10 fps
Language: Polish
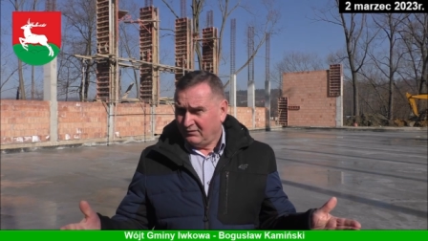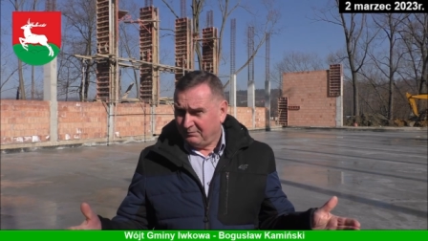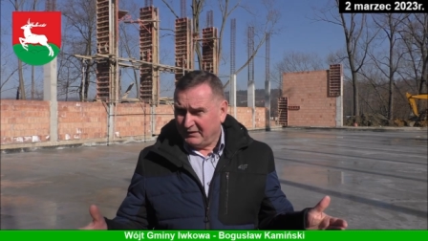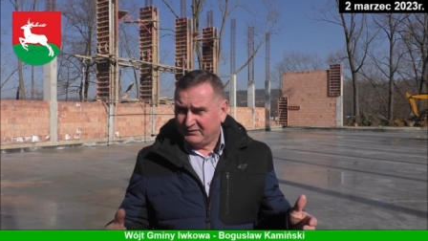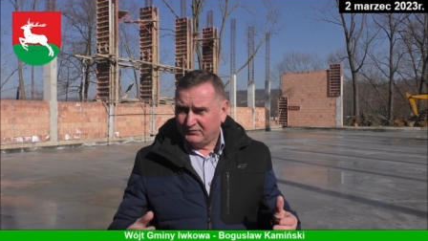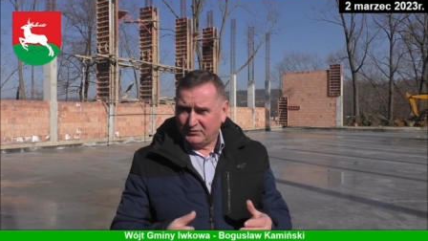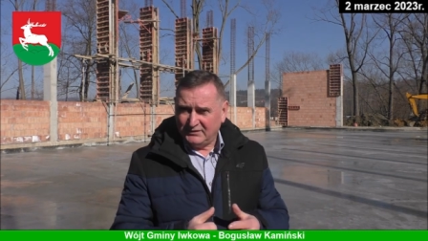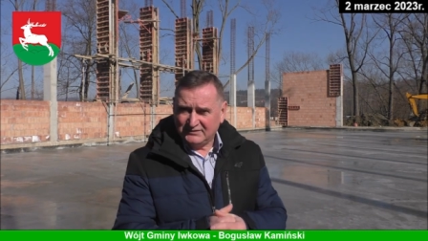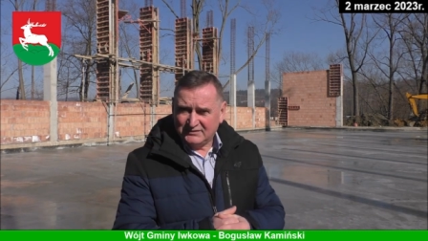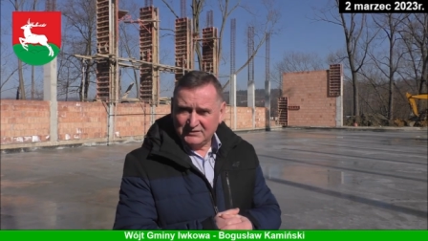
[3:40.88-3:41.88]
Państwo,
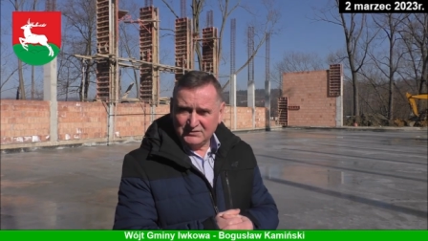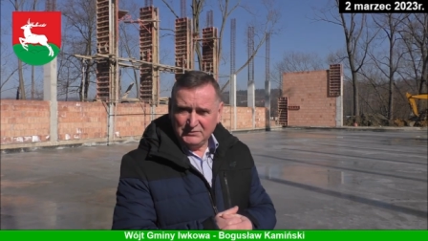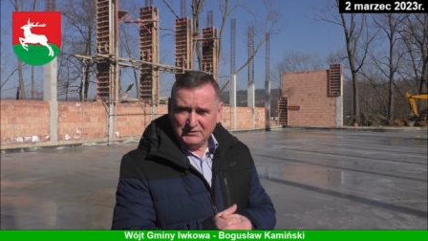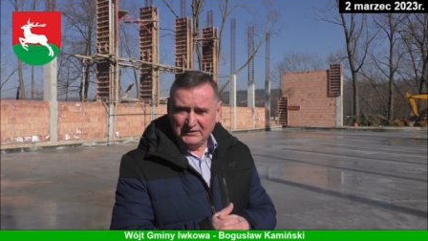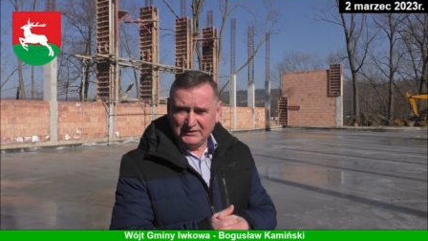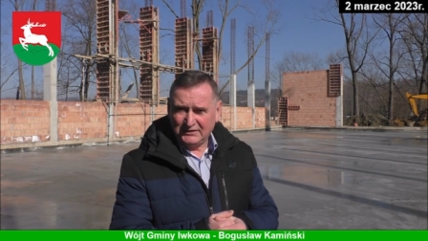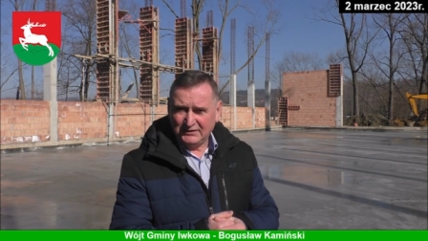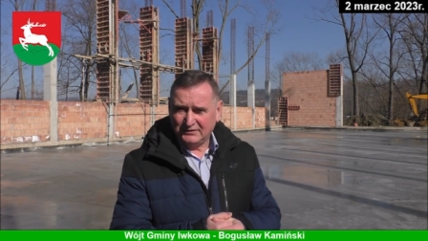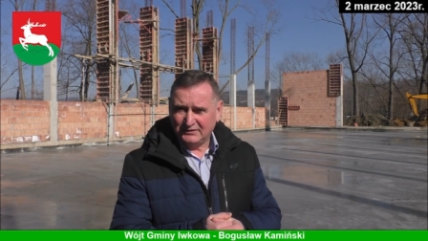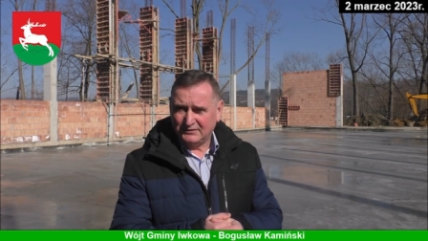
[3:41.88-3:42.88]
jesteśmy,
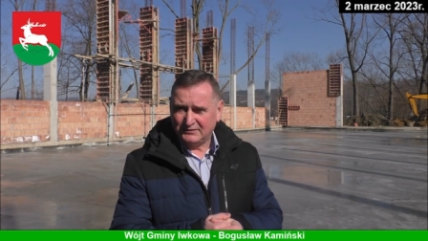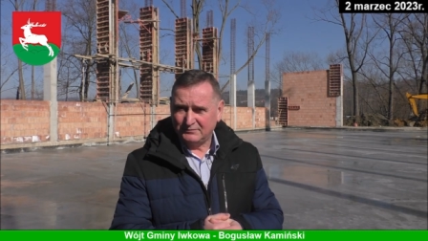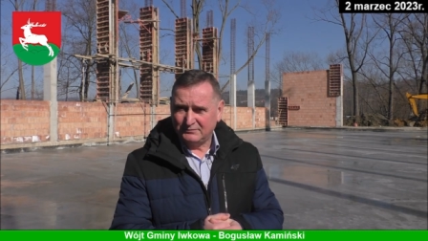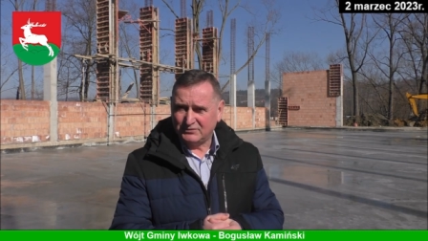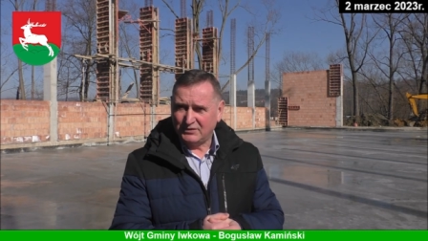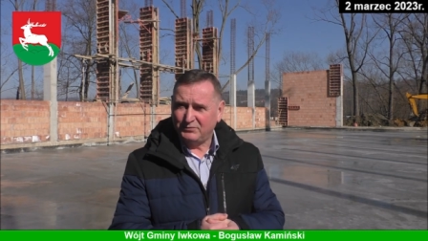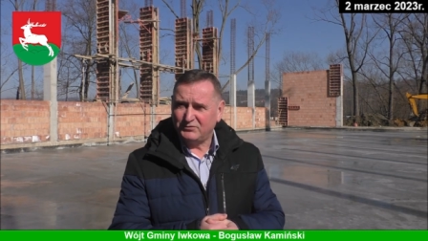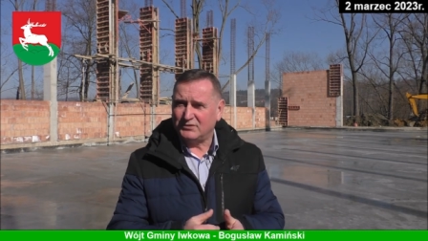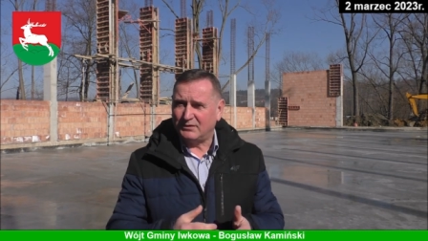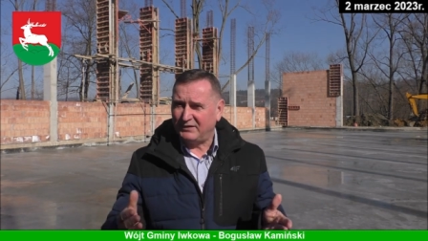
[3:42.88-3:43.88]
chciałem
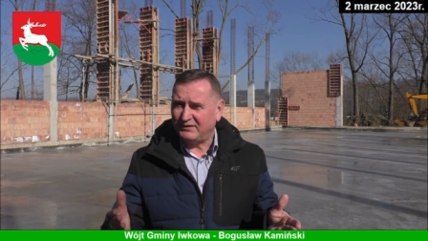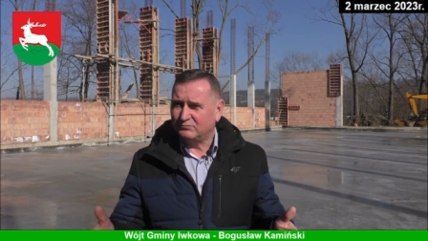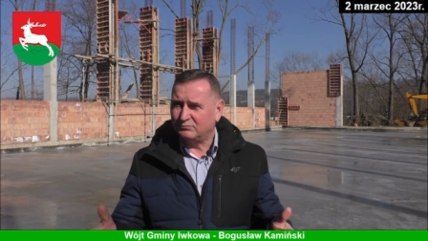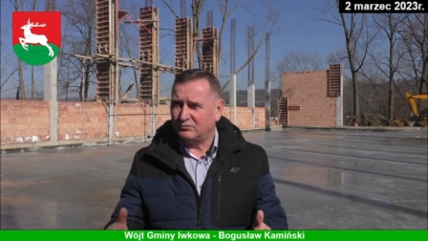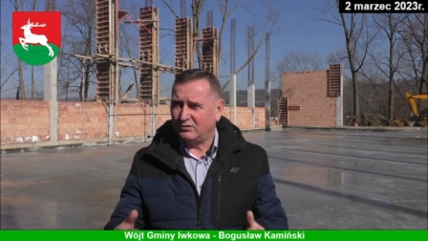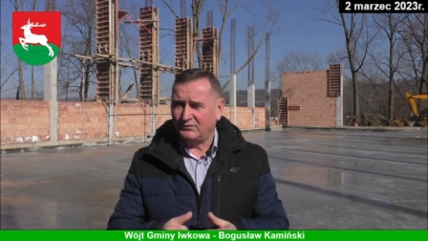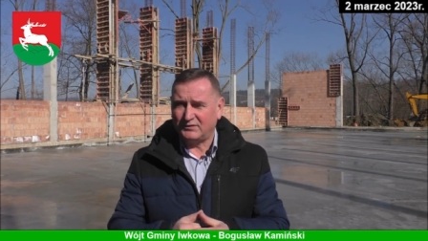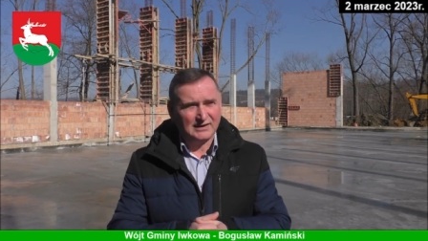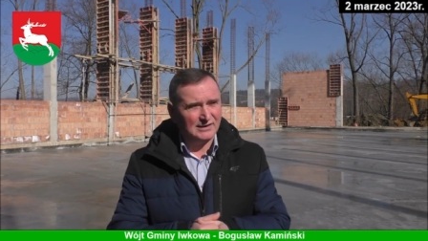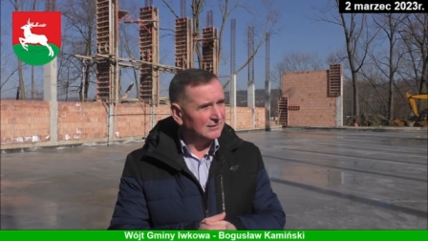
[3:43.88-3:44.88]
powiedzieć, na placu
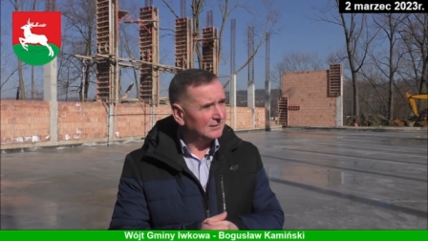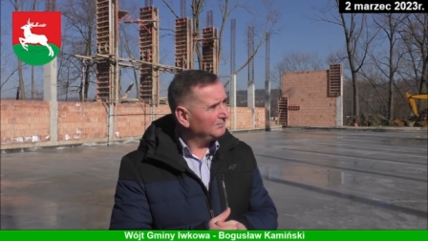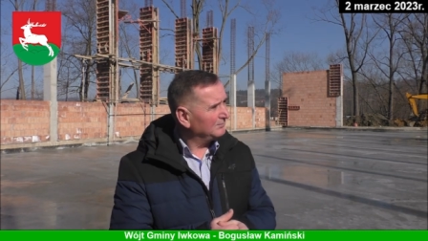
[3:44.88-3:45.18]
budowy, ale